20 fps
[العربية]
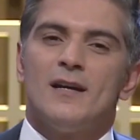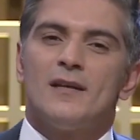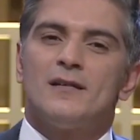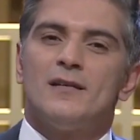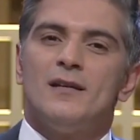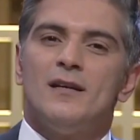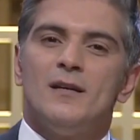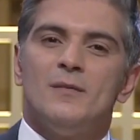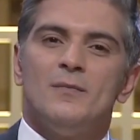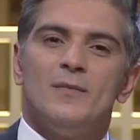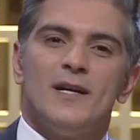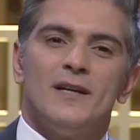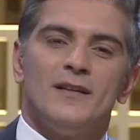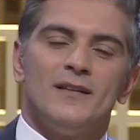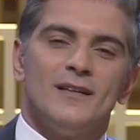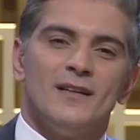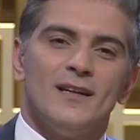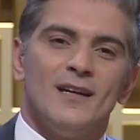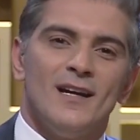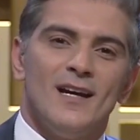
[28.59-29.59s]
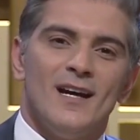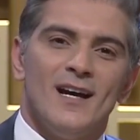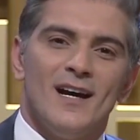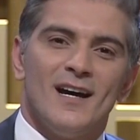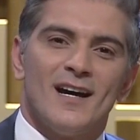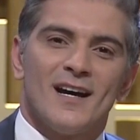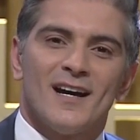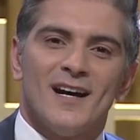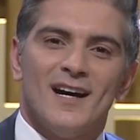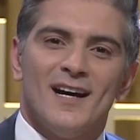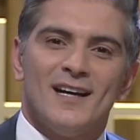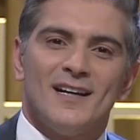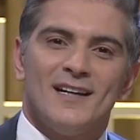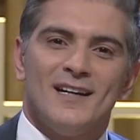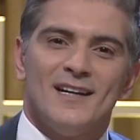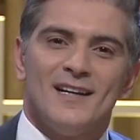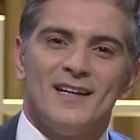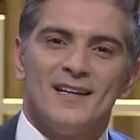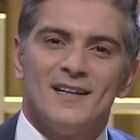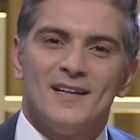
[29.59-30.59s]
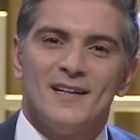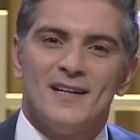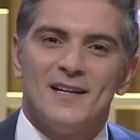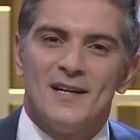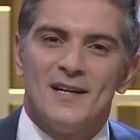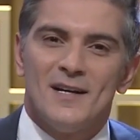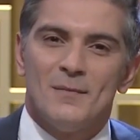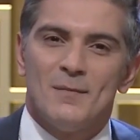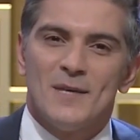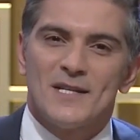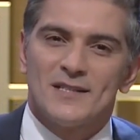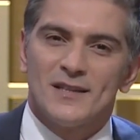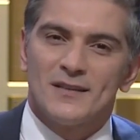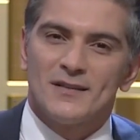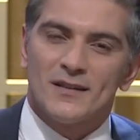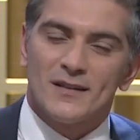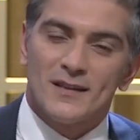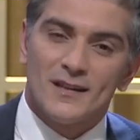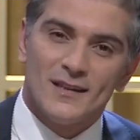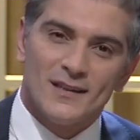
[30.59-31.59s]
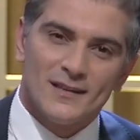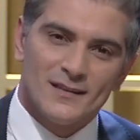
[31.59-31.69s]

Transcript: كل من اخانها بس تر...